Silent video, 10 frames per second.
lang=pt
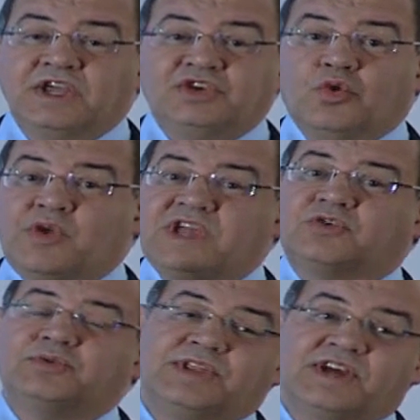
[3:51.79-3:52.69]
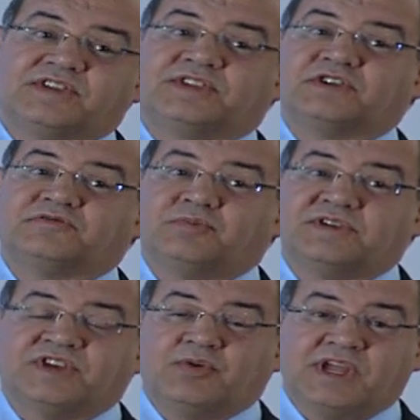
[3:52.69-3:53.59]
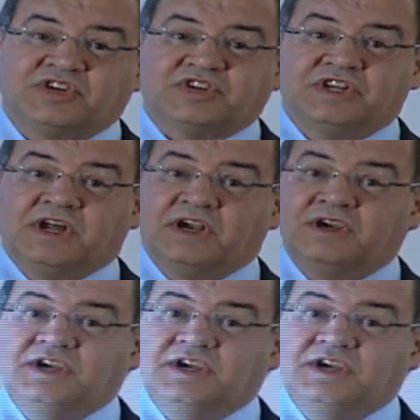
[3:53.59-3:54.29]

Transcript: E o ícone desta transformação é a China.